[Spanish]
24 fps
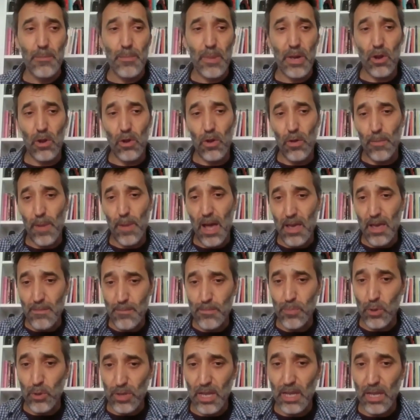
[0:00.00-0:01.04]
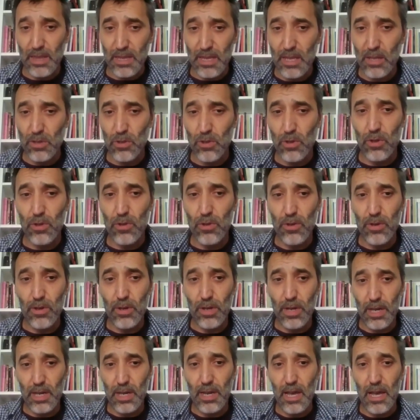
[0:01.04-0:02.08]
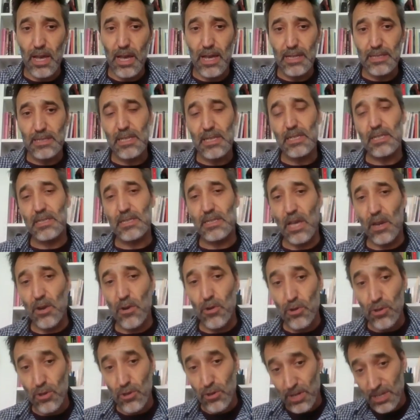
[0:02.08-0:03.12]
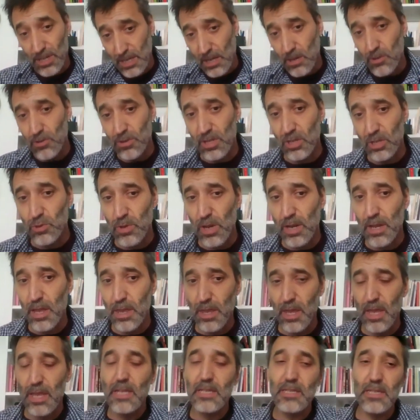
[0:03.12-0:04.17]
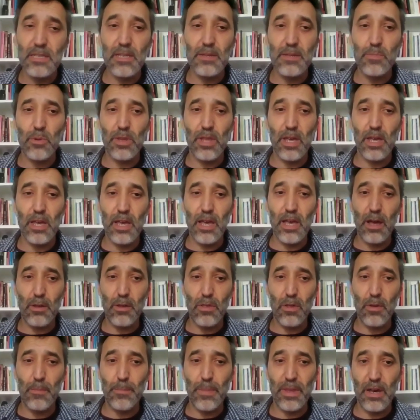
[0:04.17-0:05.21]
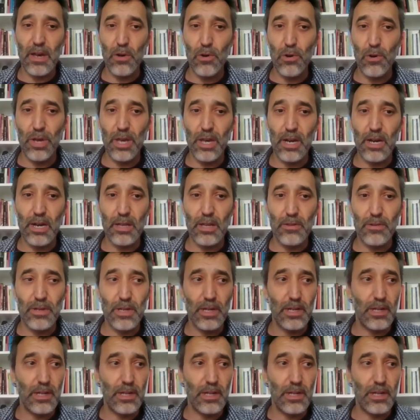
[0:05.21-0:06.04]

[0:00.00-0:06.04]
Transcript: pero lo más importante de todo era ese desarrollo que se contextualiza en ese tipo de acción pedagógica, ¿no?